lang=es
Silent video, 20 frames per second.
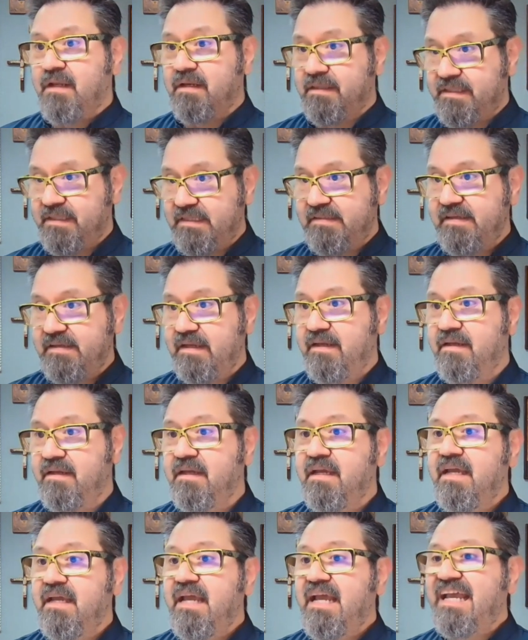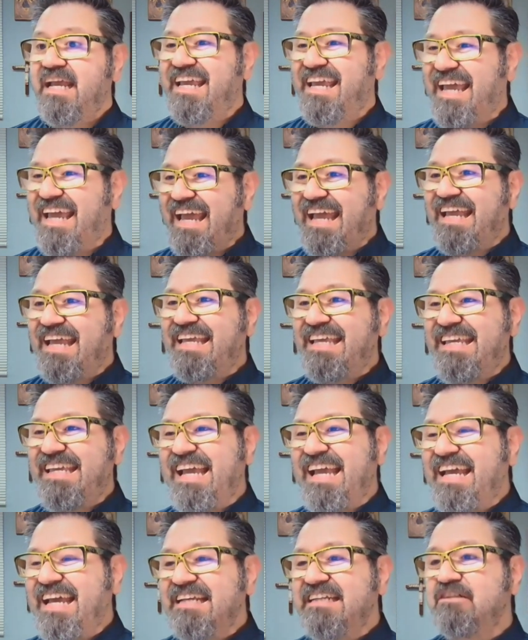Dice, ¿qué
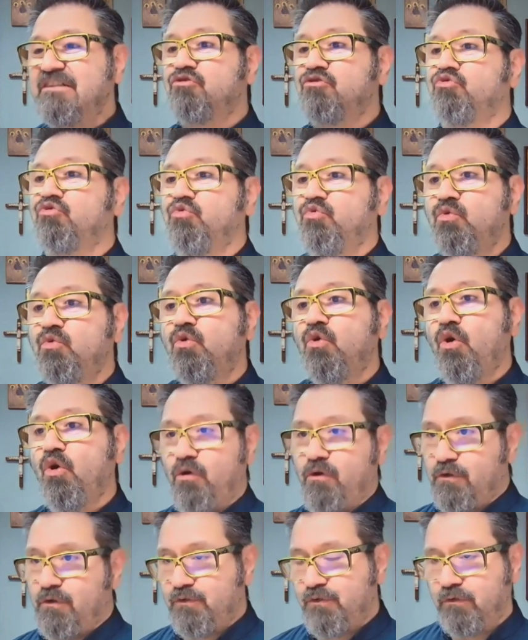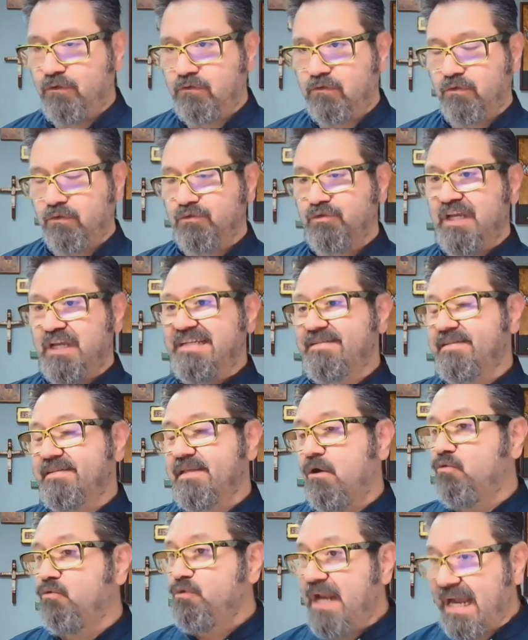quieres tú con nosotros?
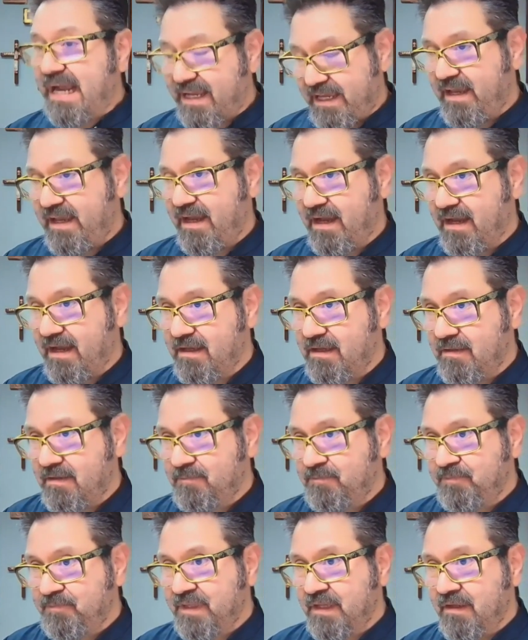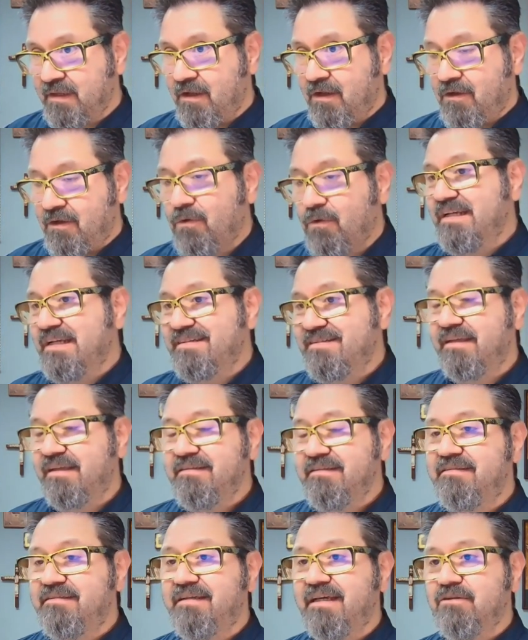Esta es una queja. Lo que está
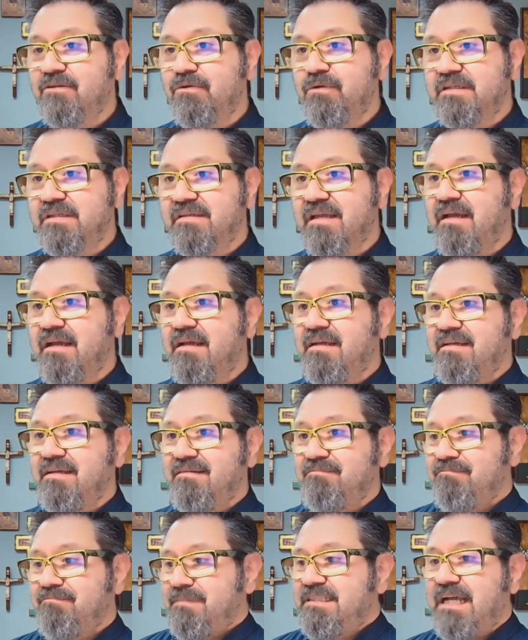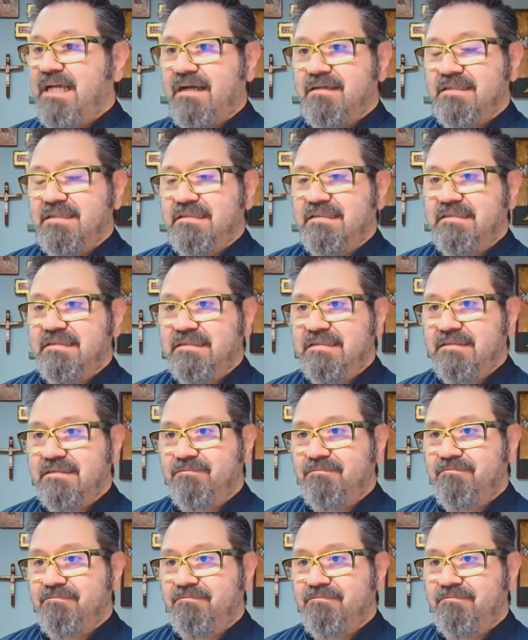diciendo es, mira, eh,